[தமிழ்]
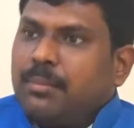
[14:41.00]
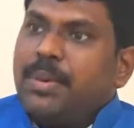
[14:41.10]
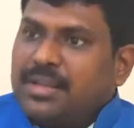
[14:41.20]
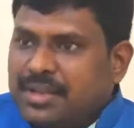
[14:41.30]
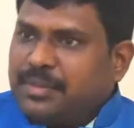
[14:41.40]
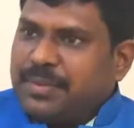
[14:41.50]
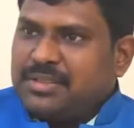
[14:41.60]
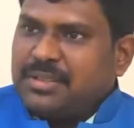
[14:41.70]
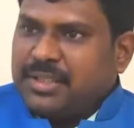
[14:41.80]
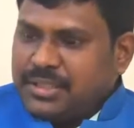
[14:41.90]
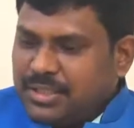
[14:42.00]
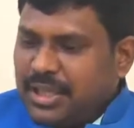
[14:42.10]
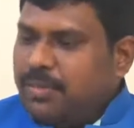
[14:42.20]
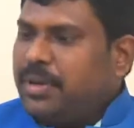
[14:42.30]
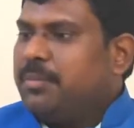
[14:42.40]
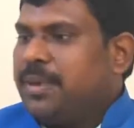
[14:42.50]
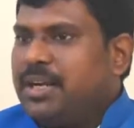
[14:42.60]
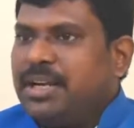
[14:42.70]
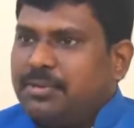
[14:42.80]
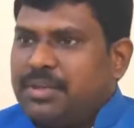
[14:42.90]
பதினஞ்சு பர்சன்டேஜ் இப்போ அது
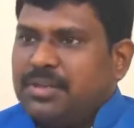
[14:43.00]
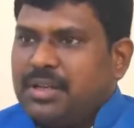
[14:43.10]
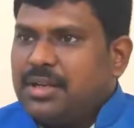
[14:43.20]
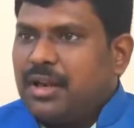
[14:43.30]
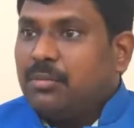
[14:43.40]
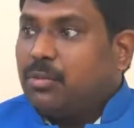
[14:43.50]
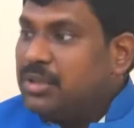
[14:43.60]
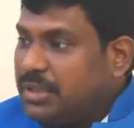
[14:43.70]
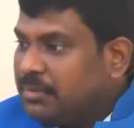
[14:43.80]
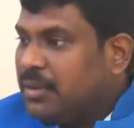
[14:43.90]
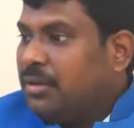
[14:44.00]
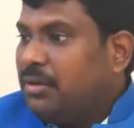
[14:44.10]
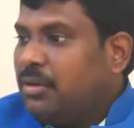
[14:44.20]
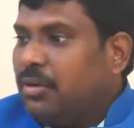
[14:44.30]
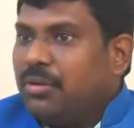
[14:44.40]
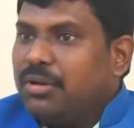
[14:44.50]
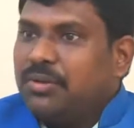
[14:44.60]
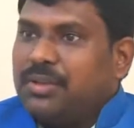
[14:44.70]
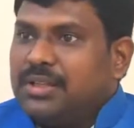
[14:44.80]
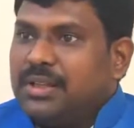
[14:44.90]
பதினெட்டு பர்சன்டேஜ் ஆகும்போது
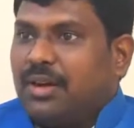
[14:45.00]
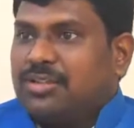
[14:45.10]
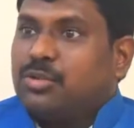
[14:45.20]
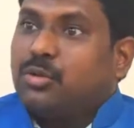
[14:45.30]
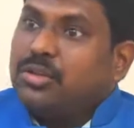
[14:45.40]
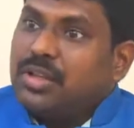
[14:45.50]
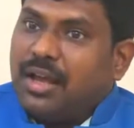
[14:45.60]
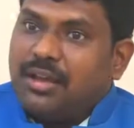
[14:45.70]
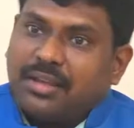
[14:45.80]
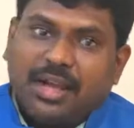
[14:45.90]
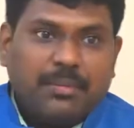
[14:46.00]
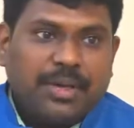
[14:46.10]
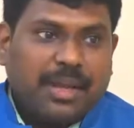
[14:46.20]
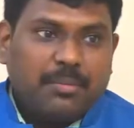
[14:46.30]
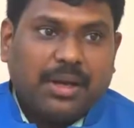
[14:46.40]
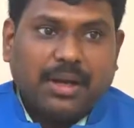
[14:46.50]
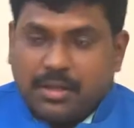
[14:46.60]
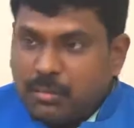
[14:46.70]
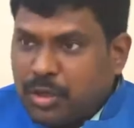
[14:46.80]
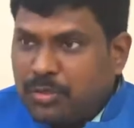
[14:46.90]
நுகர்வோருக்கு வந்து காஸ்ட் கூடுதலாக இருந்தா அப்படின்னு கேட்பாங்க
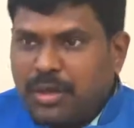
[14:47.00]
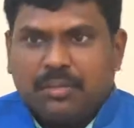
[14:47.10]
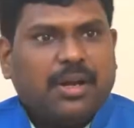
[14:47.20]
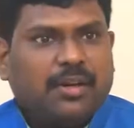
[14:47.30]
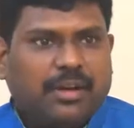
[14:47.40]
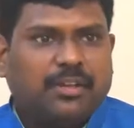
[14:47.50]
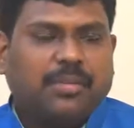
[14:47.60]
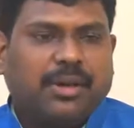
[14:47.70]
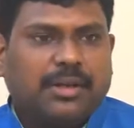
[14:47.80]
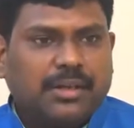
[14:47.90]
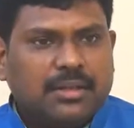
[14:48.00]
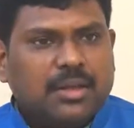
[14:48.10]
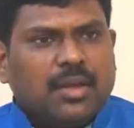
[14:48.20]
அதில் முக்கியமான பார்க்க வேண்டியது பாயிண்ட்டு